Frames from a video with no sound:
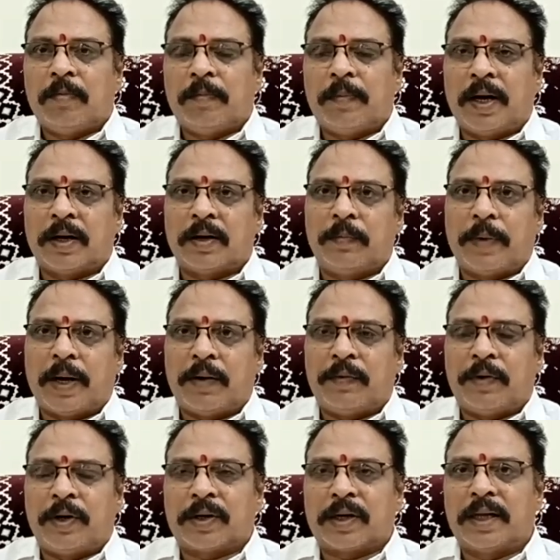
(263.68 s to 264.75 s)
మాకు మా
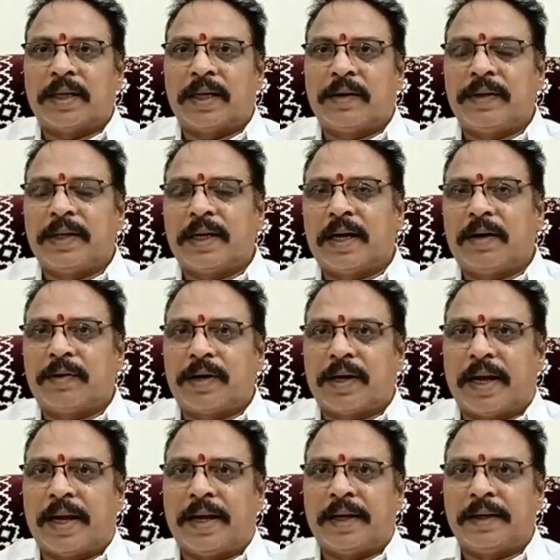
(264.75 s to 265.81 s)
ఓట్లు అదే విధంగా
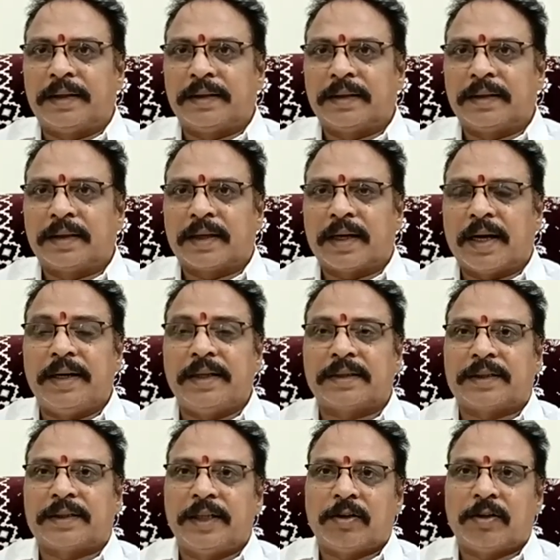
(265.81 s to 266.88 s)
ఉన్నాయి కానీ
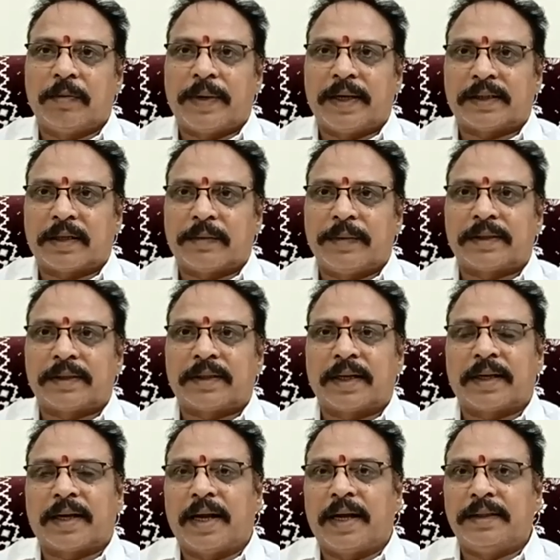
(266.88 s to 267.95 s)
సీట్లు మాత్రమే
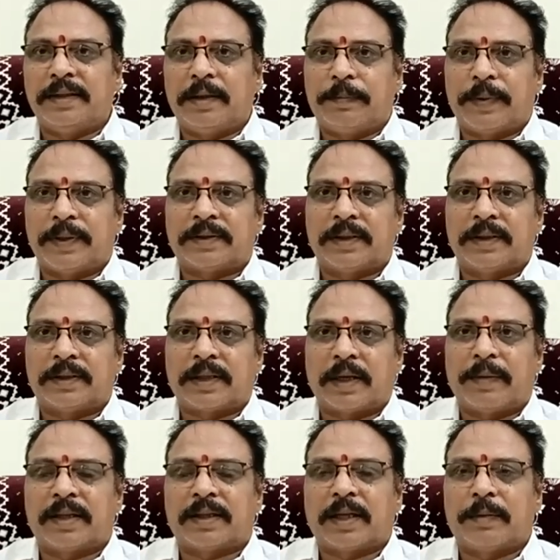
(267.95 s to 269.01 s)
తగ్గాయని చెప్పేసి
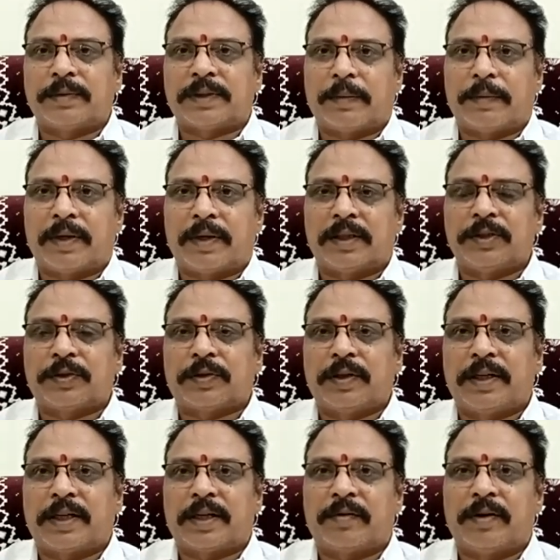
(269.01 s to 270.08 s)
తమను తాము
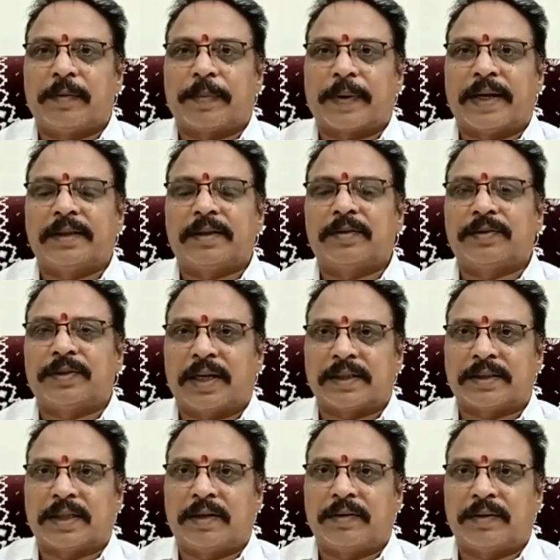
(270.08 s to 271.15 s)
సమర్థించుకునేటటువంటి ప్రయత్నం
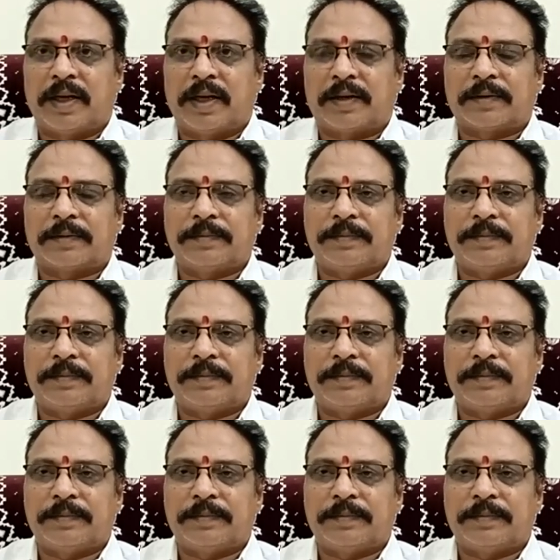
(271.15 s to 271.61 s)
చేస్తా ఉన్నారు